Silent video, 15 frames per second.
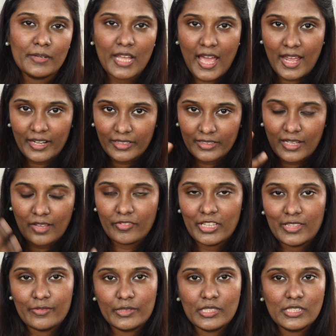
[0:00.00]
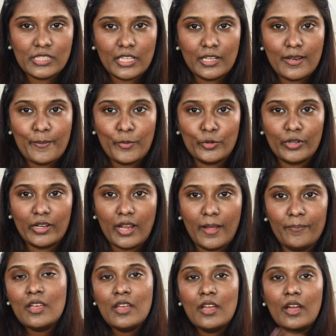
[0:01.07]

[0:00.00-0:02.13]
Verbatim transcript: டேரெக்டாகவே இது வந்து ஸ்கின்ல போட்டுக்கலாம்